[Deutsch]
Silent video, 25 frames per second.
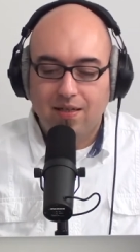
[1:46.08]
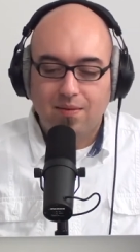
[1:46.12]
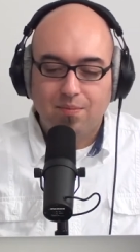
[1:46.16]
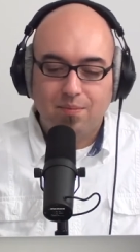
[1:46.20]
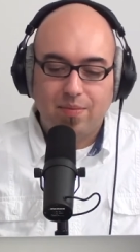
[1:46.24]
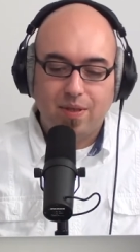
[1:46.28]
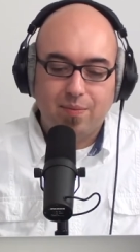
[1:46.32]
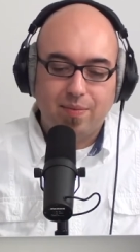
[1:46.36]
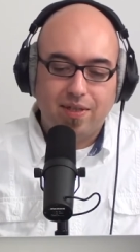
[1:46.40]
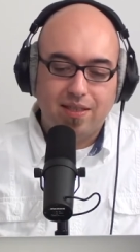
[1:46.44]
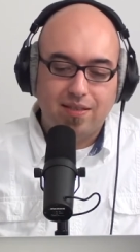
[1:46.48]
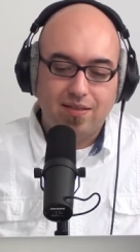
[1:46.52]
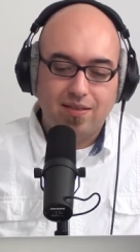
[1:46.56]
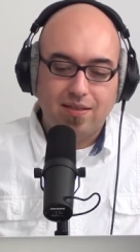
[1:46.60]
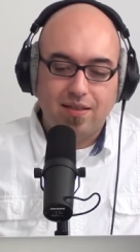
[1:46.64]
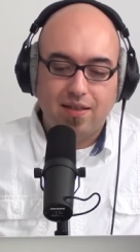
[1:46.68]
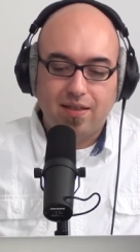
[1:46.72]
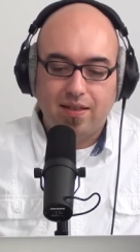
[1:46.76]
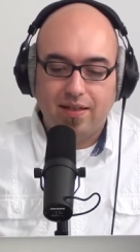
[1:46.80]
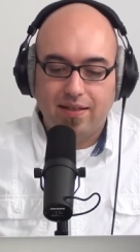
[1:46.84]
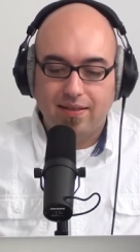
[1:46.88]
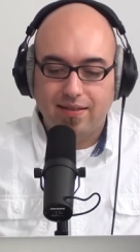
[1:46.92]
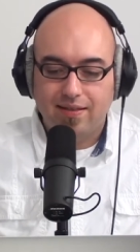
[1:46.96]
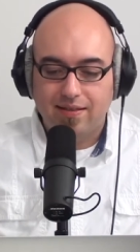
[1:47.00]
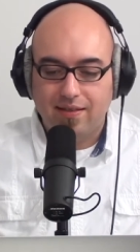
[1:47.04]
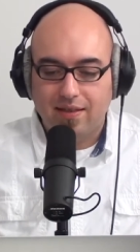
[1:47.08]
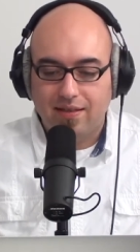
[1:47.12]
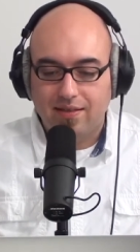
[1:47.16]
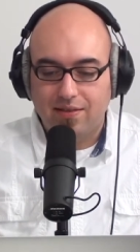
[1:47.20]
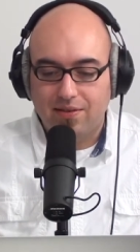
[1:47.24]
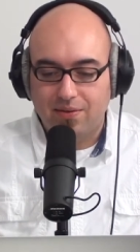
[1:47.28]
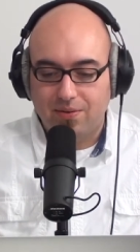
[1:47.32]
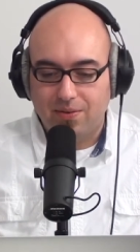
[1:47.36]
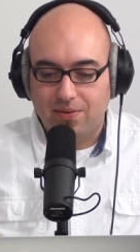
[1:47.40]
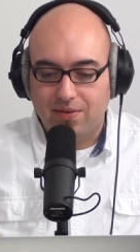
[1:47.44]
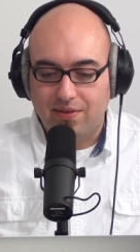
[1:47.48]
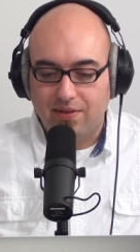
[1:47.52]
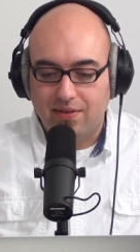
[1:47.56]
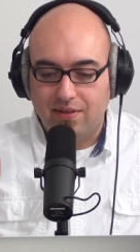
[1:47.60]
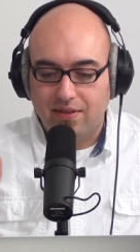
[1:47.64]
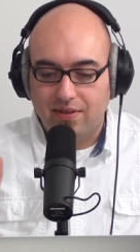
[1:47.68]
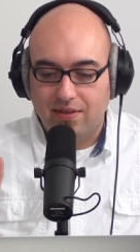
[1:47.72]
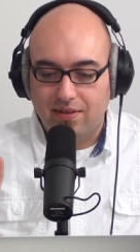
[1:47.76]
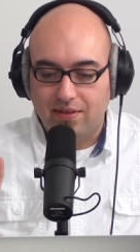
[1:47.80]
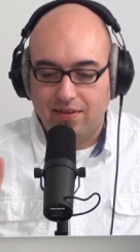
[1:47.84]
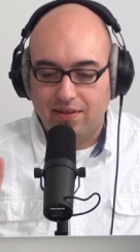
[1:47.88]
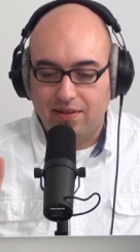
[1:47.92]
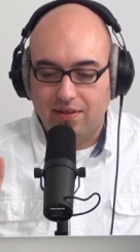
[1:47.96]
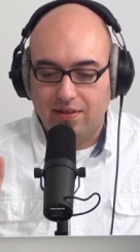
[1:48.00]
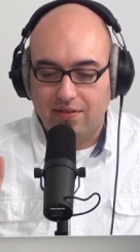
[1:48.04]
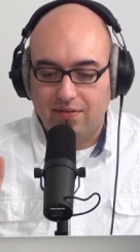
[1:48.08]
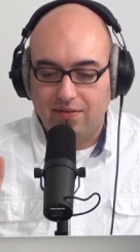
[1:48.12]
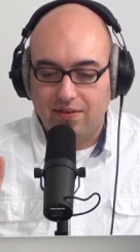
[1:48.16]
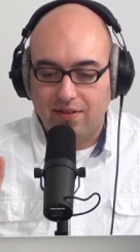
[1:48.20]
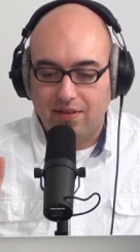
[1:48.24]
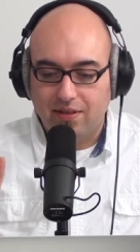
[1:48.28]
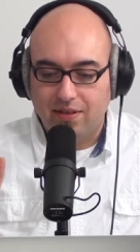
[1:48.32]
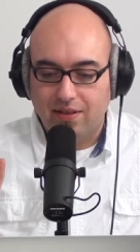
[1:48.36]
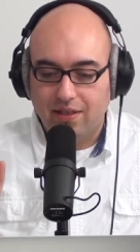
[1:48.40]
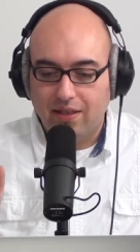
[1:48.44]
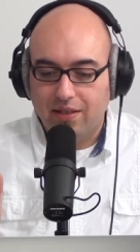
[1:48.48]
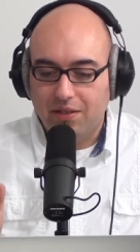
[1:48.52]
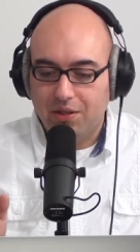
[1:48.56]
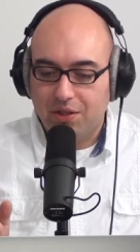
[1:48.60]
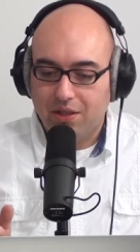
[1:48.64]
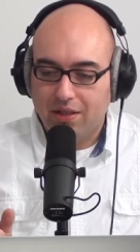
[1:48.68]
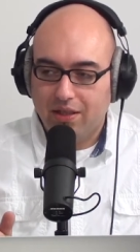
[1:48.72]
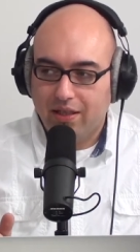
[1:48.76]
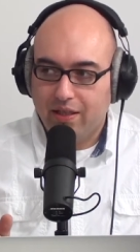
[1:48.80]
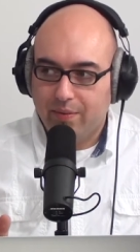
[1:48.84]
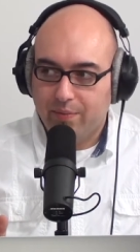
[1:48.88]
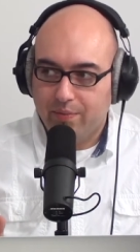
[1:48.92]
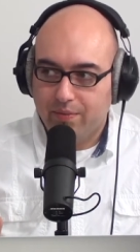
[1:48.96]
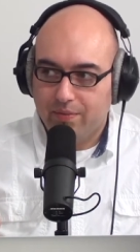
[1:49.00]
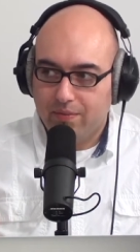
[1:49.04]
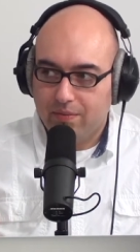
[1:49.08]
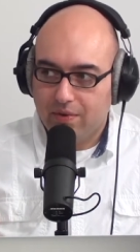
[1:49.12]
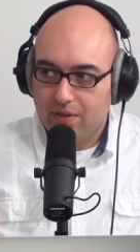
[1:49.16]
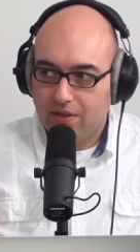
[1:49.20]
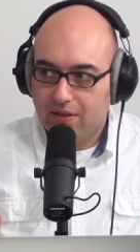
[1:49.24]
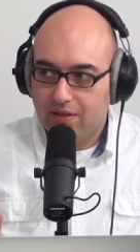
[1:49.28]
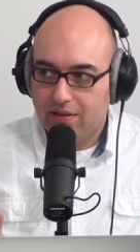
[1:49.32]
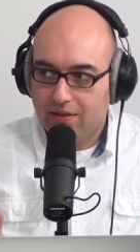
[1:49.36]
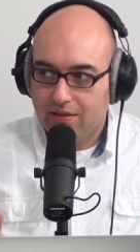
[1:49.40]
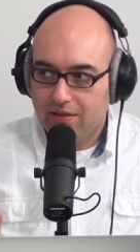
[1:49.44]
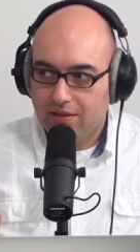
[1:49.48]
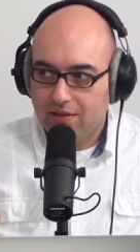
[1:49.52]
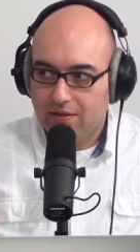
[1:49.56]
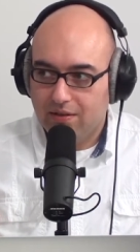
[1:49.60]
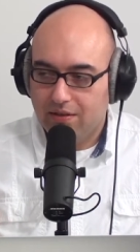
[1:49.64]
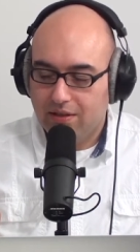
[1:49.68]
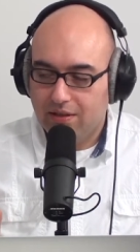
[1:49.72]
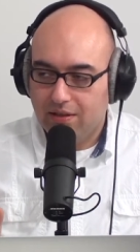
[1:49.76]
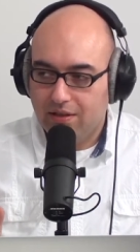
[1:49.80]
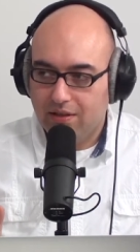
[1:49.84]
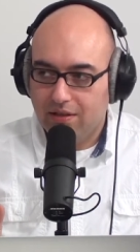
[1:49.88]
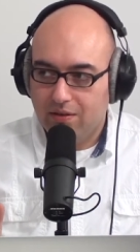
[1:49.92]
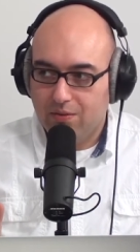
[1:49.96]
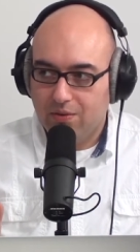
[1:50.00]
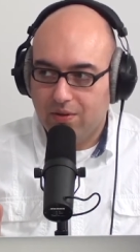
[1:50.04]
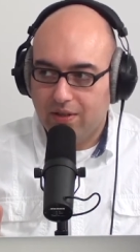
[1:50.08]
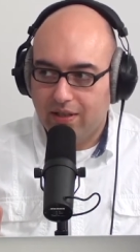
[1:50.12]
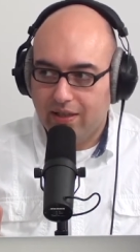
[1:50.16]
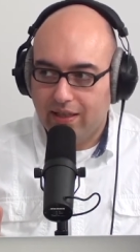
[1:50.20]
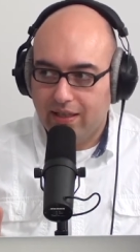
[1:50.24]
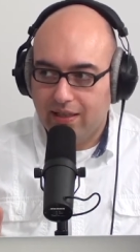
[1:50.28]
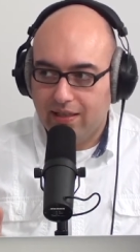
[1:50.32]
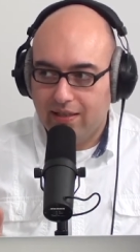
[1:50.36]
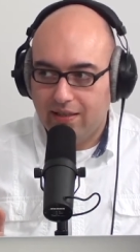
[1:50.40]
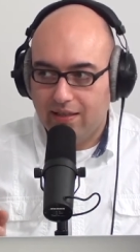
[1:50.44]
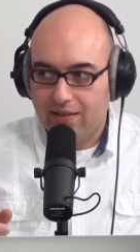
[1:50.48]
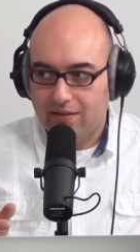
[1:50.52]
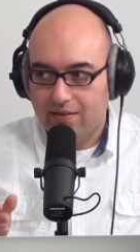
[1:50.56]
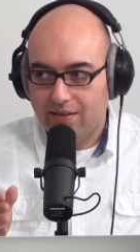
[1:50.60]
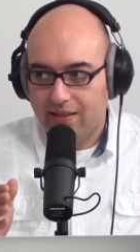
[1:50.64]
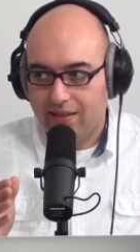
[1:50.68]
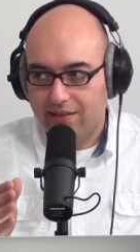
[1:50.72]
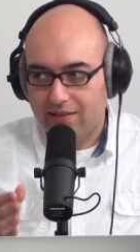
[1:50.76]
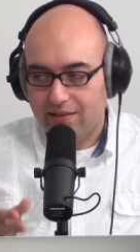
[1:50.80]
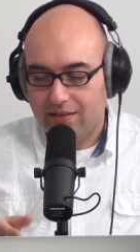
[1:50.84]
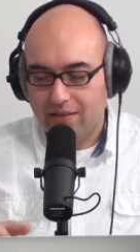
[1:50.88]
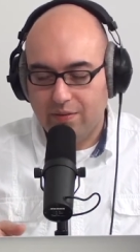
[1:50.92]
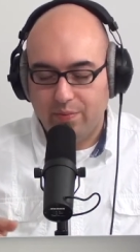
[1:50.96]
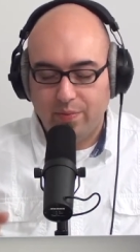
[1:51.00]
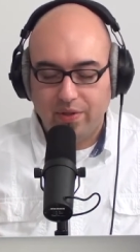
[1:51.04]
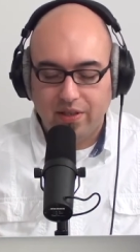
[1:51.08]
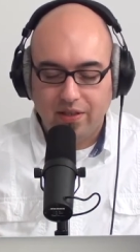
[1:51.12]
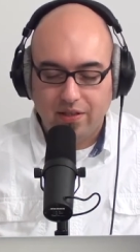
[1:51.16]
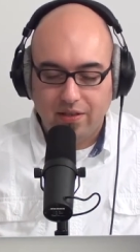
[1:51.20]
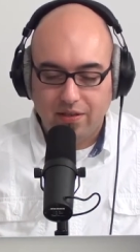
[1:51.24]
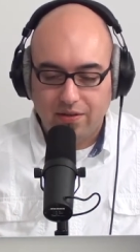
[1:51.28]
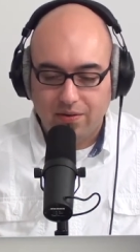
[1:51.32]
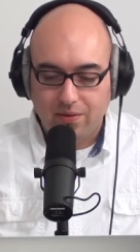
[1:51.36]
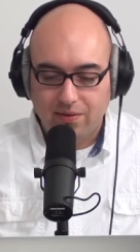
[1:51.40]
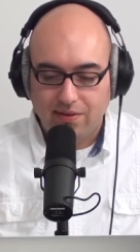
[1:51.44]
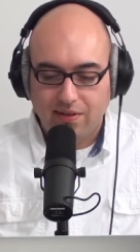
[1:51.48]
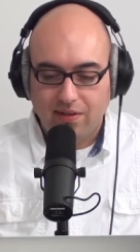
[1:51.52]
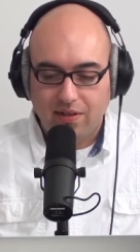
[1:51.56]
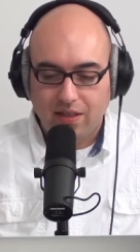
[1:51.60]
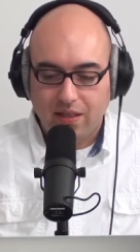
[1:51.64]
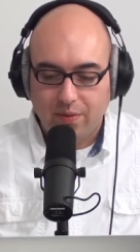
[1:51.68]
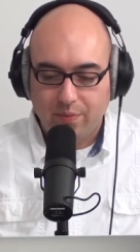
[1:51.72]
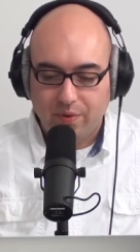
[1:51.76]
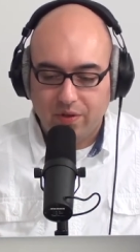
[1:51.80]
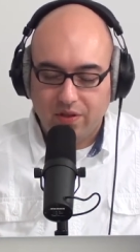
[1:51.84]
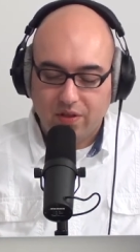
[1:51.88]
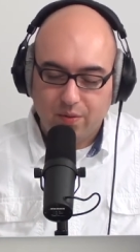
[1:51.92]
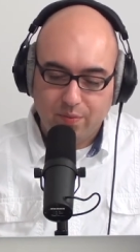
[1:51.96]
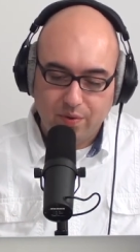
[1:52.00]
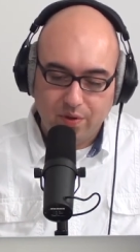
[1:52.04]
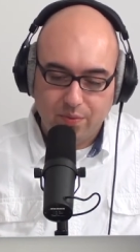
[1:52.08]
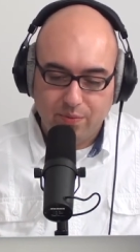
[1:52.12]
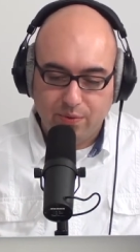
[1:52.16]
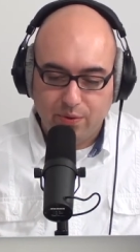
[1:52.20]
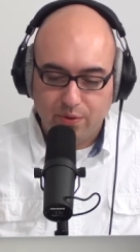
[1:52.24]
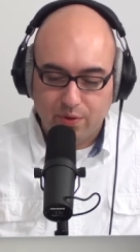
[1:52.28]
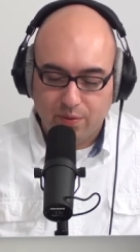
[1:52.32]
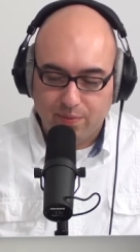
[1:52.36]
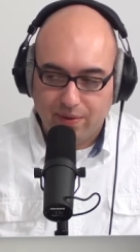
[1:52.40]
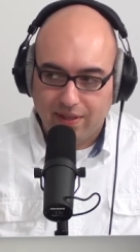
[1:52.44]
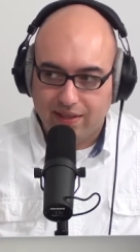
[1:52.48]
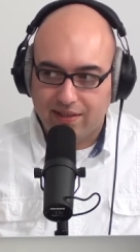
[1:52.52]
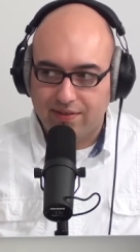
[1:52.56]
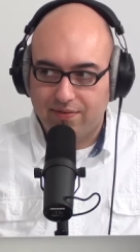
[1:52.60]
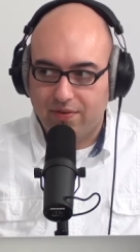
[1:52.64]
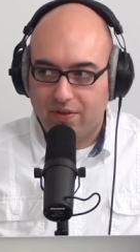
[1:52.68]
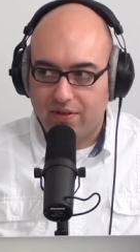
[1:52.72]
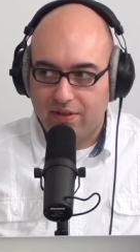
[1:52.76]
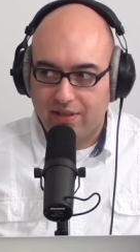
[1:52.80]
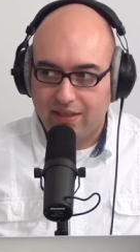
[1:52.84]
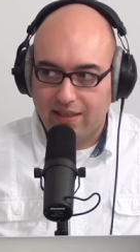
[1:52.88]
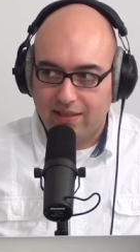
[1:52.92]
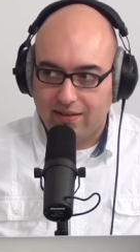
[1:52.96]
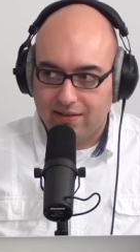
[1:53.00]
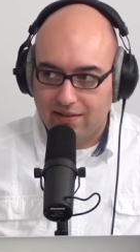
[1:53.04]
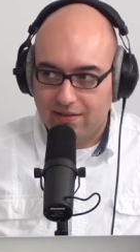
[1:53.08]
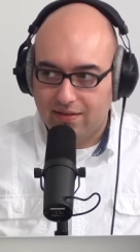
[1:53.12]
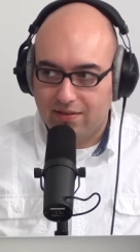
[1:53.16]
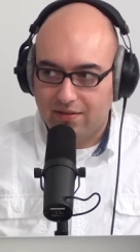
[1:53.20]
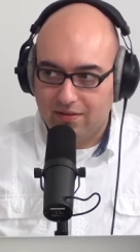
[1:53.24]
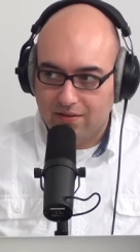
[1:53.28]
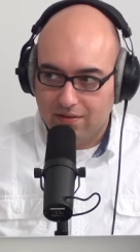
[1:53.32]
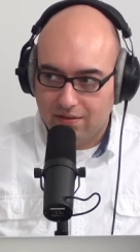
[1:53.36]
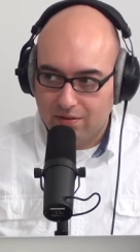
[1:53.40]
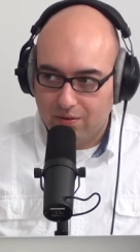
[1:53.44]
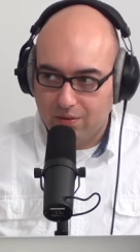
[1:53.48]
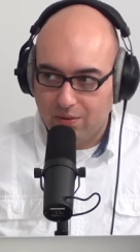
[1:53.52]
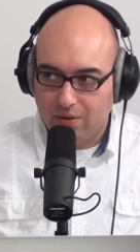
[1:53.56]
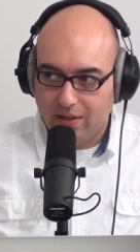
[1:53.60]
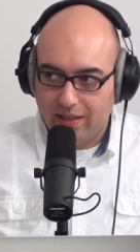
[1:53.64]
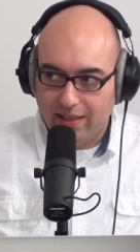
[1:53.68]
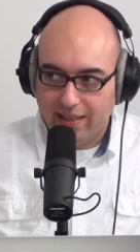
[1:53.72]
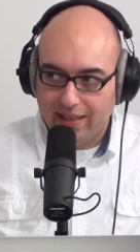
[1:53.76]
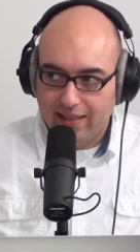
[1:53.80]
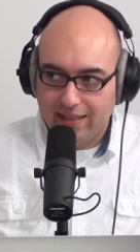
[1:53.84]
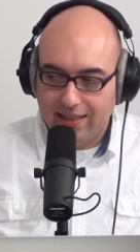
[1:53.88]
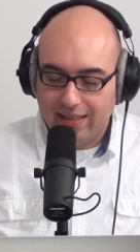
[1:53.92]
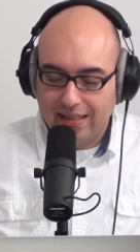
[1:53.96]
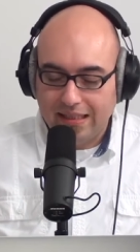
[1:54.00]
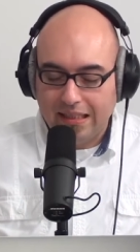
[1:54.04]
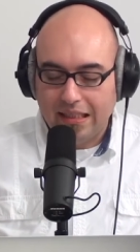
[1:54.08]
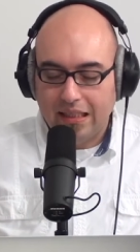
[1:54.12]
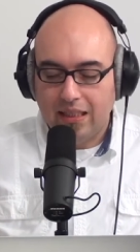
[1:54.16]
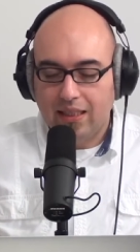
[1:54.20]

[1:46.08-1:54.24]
bei manchen Clients kannst du es äh, irgendwie reinschreiben äh, in die URL, also HTTP, Username, Doppelpunkt, Passwort, at URL.